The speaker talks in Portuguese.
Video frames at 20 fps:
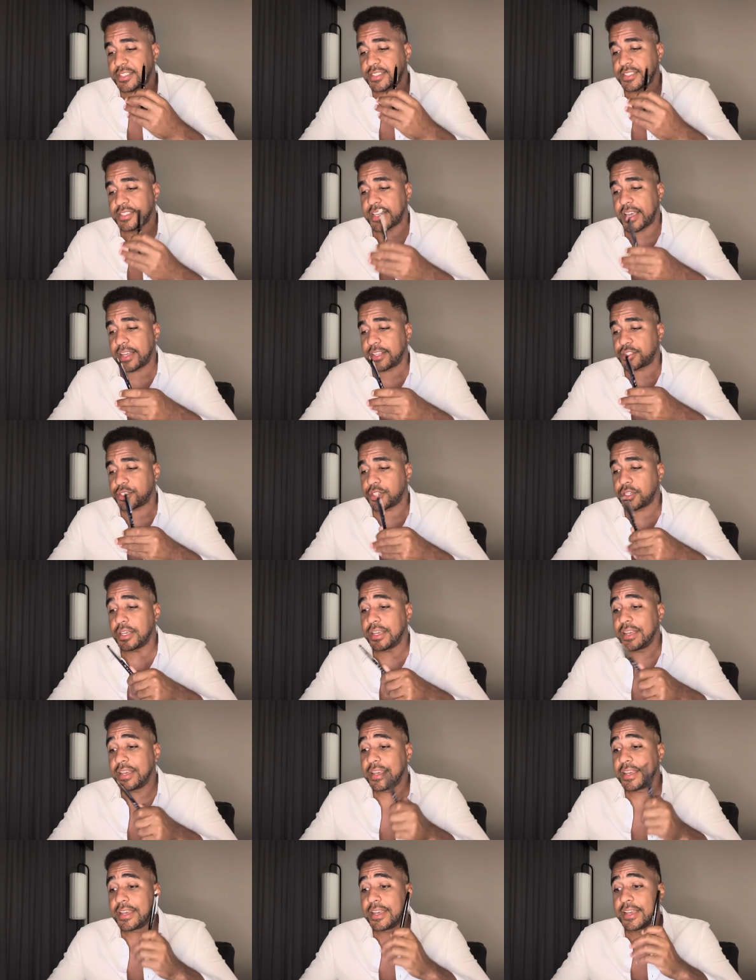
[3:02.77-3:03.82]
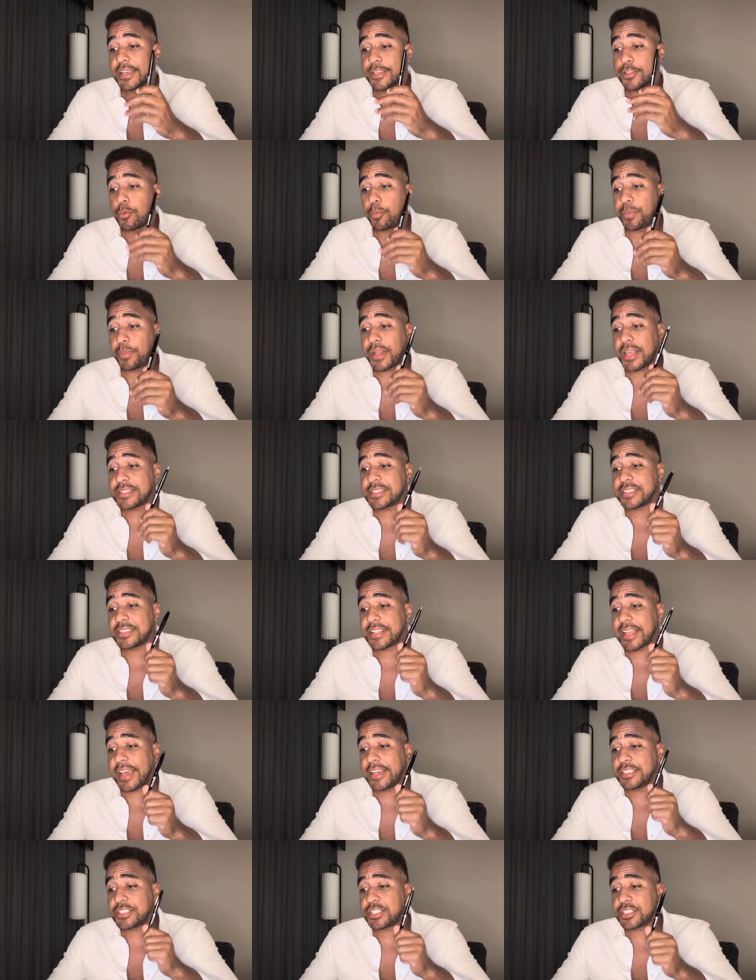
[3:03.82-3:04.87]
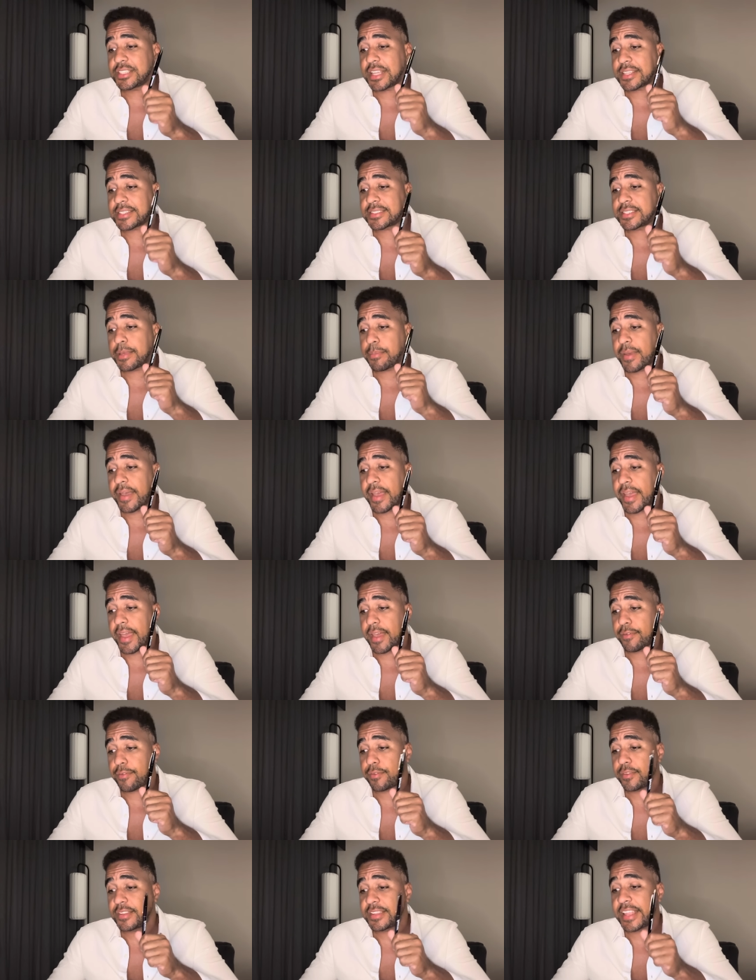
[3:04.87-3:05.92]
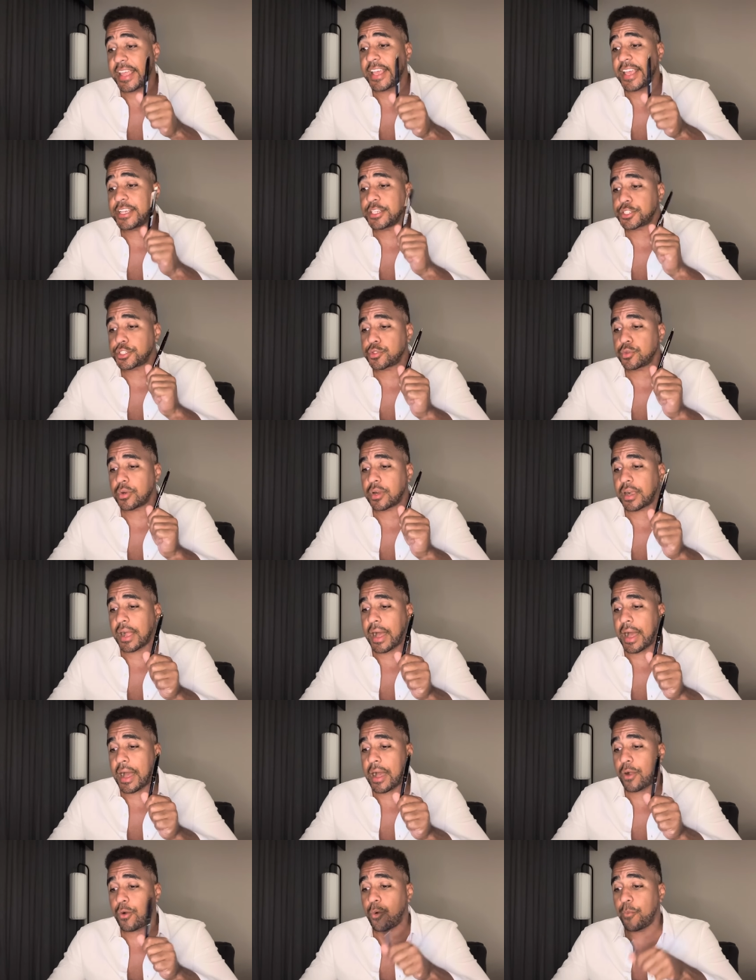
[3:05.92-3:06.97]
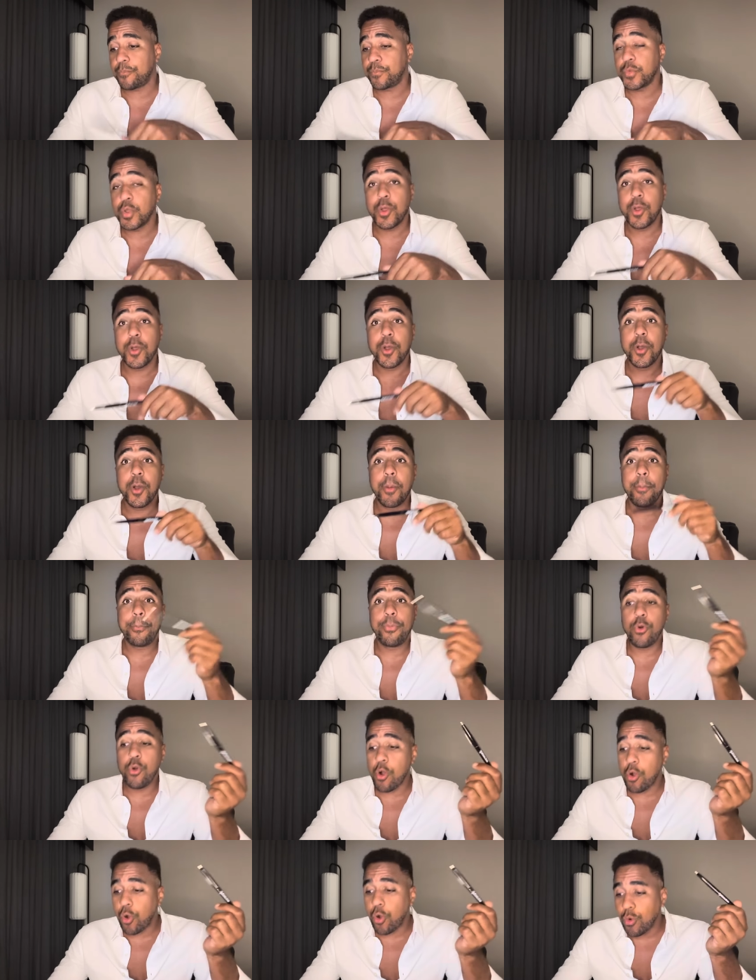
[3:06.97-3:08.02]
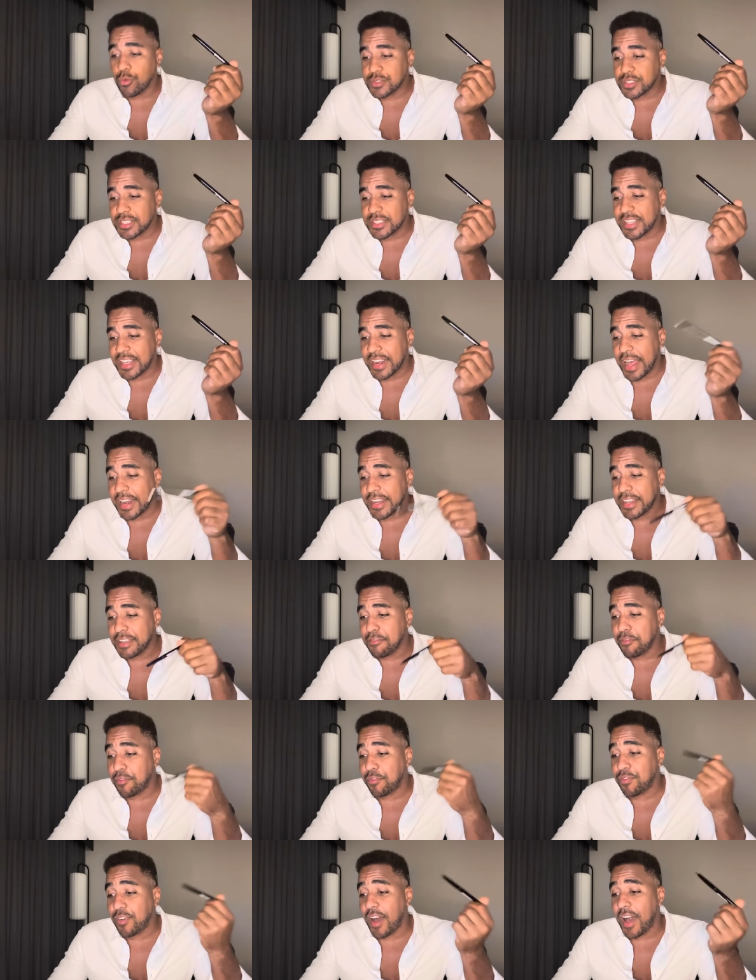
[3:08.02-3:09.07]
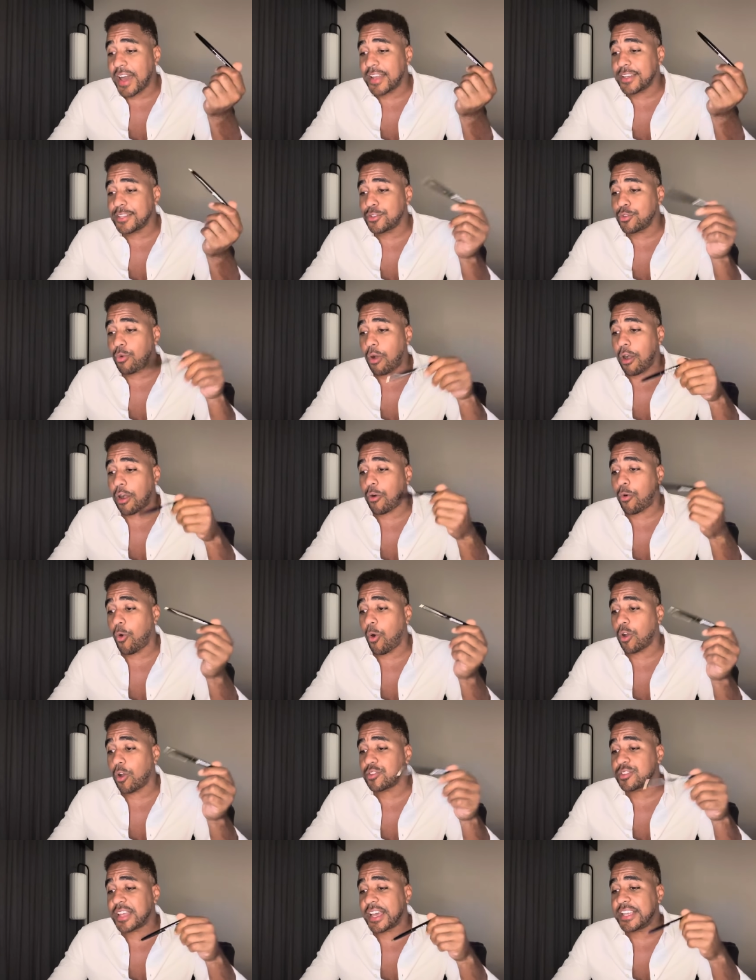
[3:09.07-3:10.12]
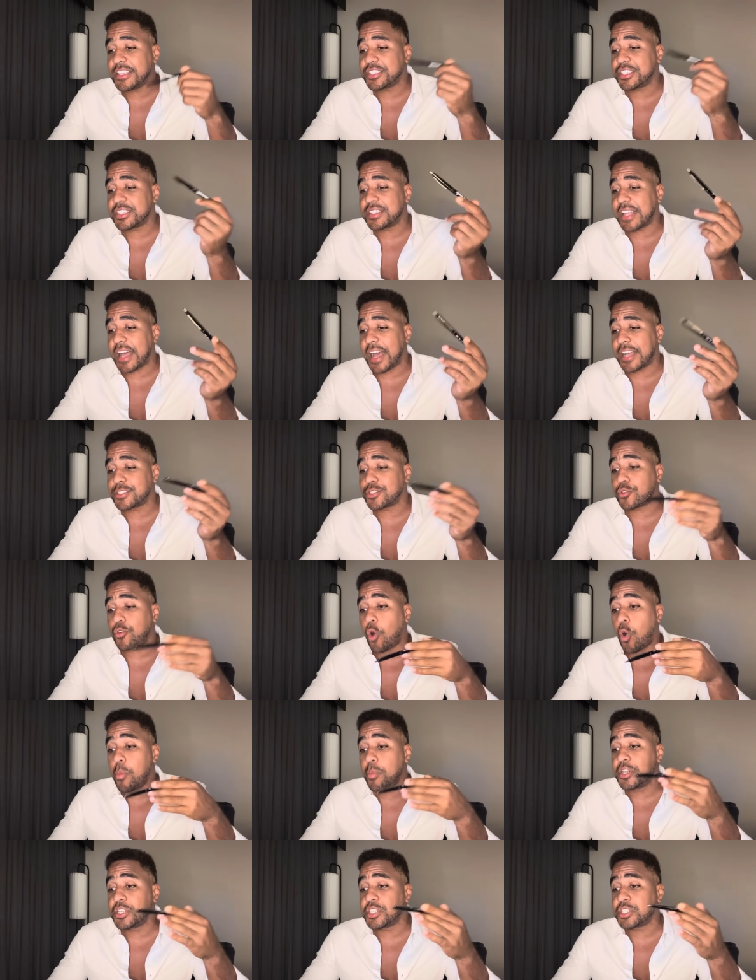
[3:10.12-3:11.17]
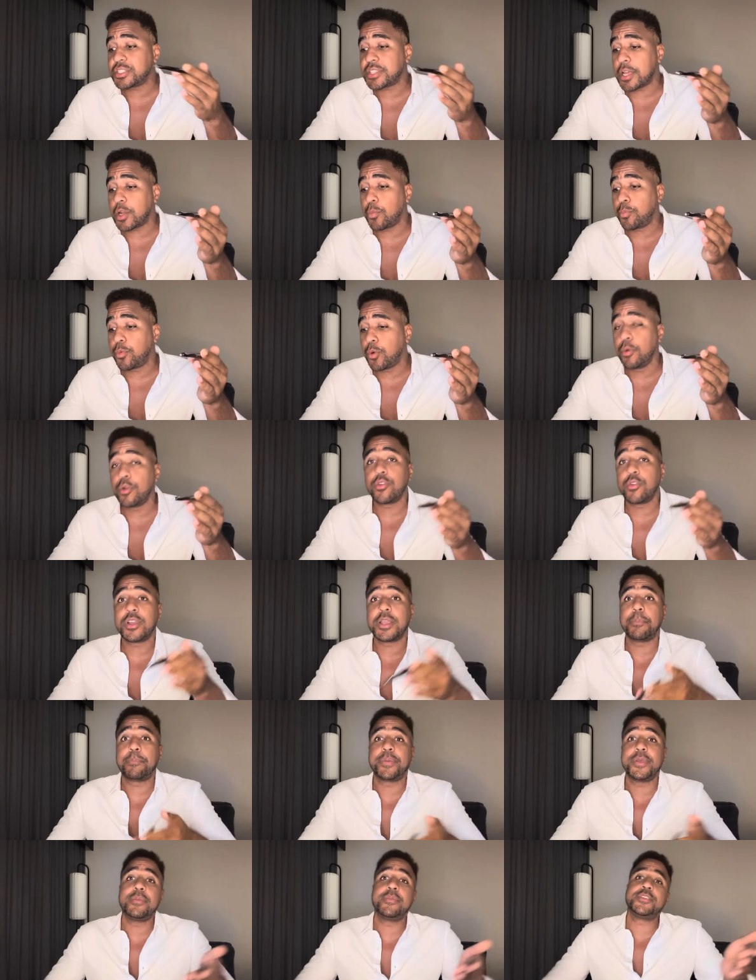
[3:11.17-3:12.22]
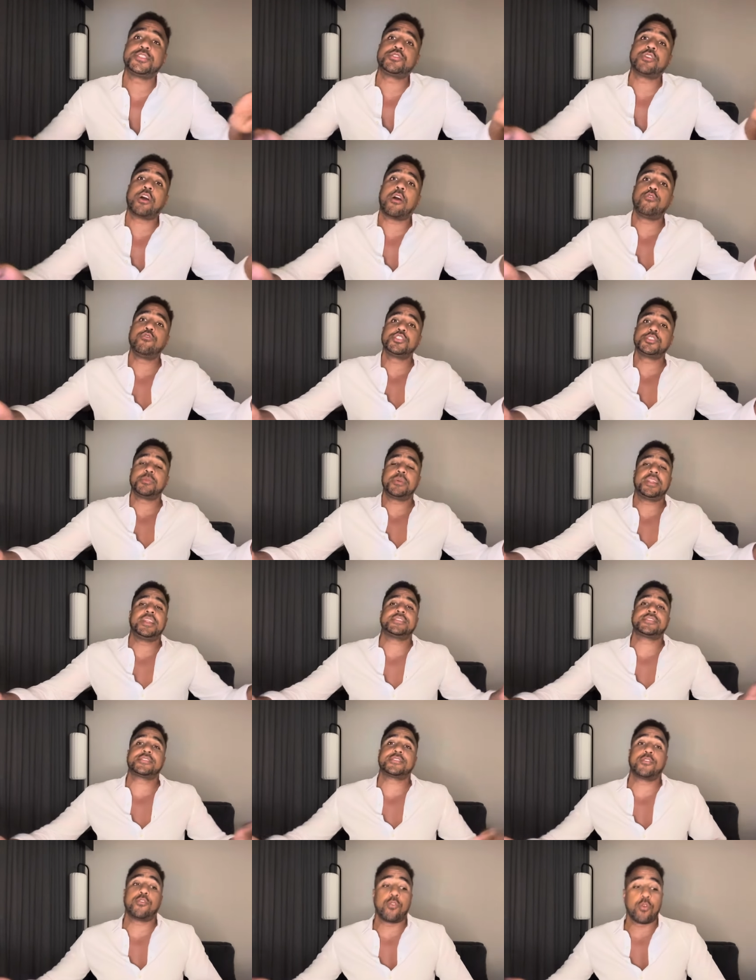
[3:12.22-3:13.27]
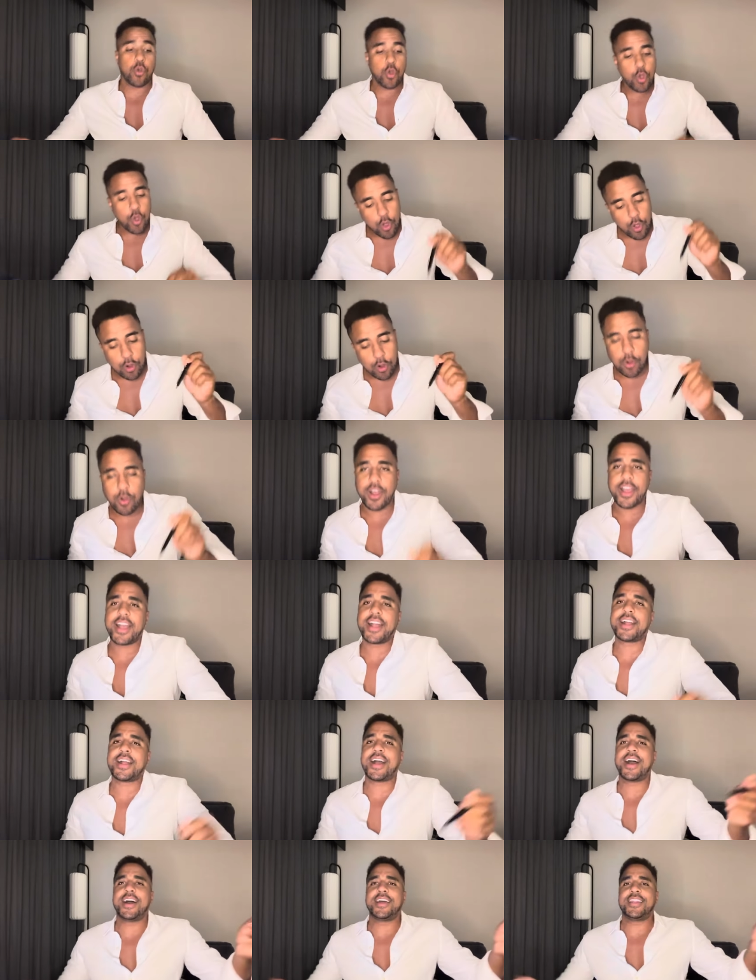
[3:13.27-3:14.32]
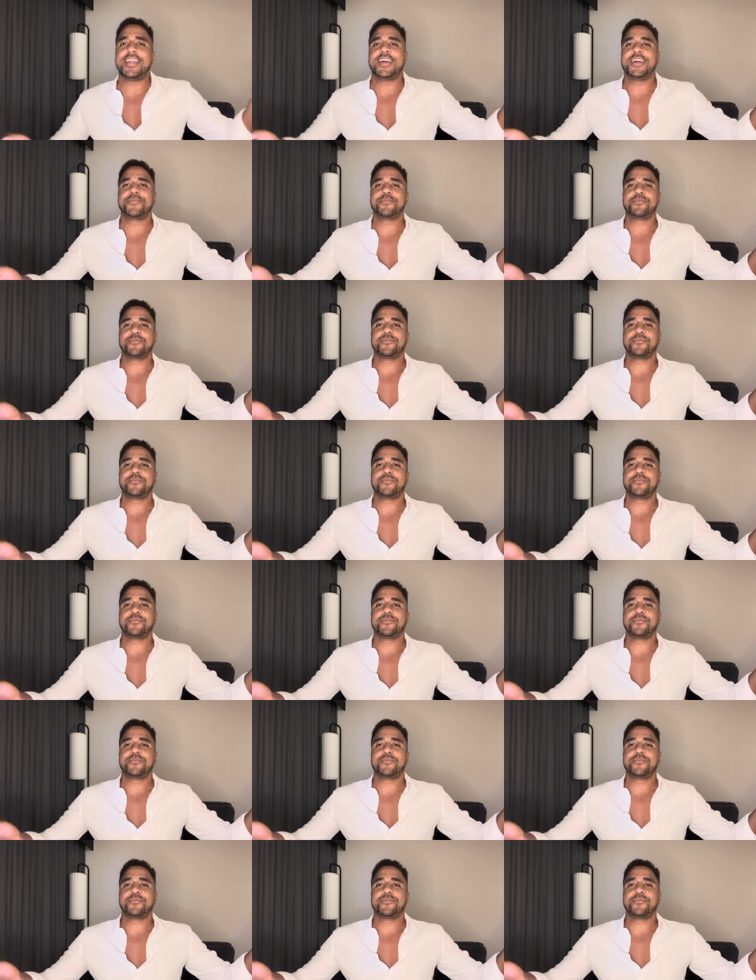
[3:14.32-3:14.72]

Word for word: 7, que o presidente da CBF deixe o cargo por considerar inválido o acordo da entidade com o Ministério Público que permitiu a última eleição. Qual é, cara?